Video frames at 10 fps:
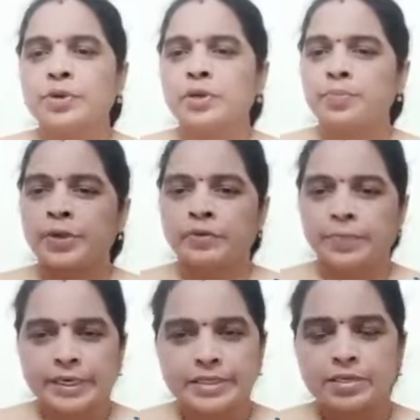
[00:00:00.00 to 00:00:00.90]

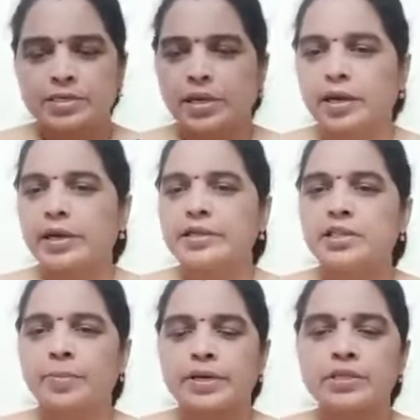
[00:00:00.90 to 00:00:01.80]
పెన్షన్ సరిగ్గా ఇచ్చే
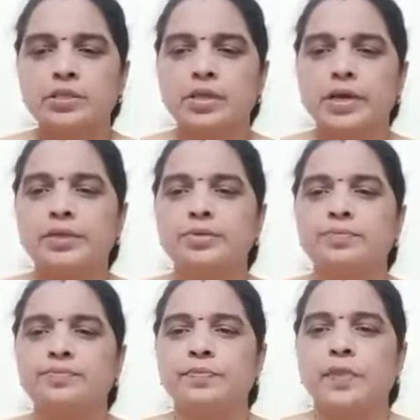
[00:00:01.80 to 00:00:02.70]
పరిస్థితి లేదు
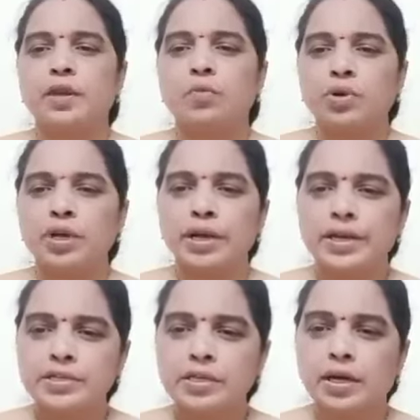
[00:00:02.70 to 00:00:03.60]
ఉన్న రేషన్
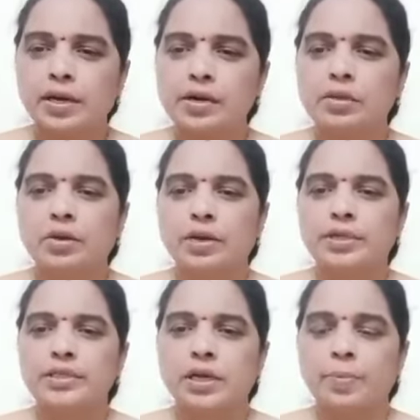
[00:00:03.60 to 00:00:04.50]
కార్డులను తొలగించారు
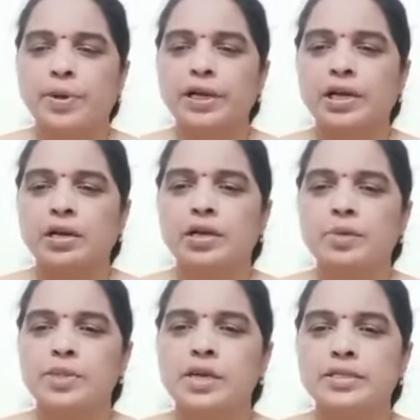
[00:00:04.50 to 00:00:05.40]
ఇప్పటికైనా ఎనిమిది
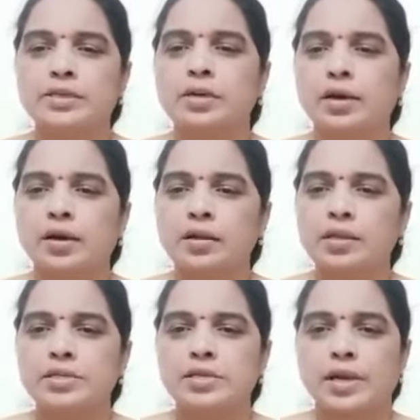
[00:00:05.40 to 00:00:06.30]
లక్షల కార్డులు
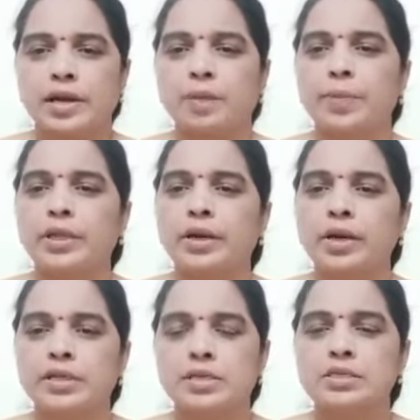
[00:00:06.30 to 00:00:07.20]
తీసేశారు ఇంకా పదిహేడు లక్షలు
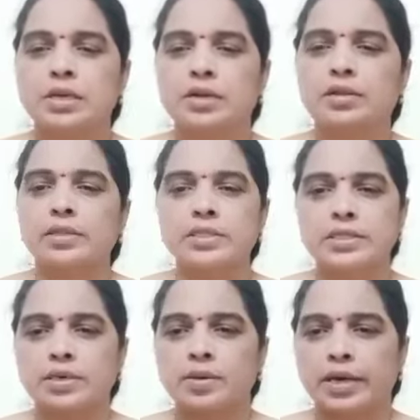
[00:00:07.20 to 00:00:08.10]
చిల్లర తీసేసే
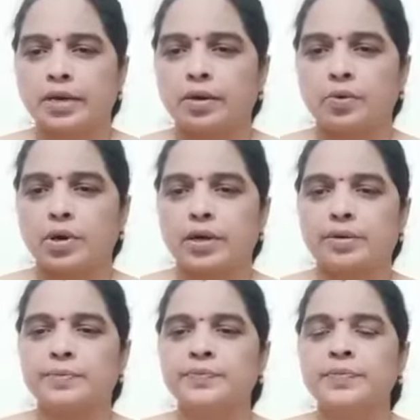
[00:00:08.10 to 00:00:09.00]
లెక్కలో ఉన్నారు
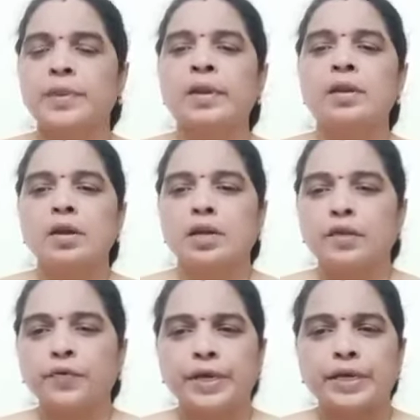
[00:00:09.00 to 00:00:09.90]
నలభై
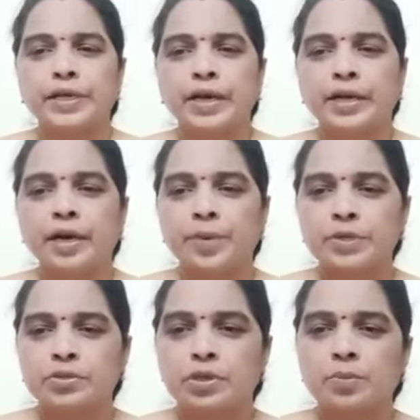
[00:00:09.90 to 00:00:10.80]
ఐదేళ్లకే
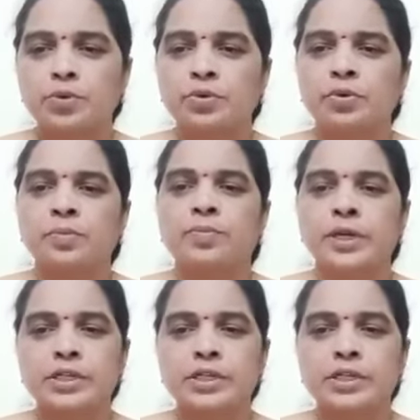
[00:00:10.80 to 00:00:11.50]
పెంచుతాము పెన్షన్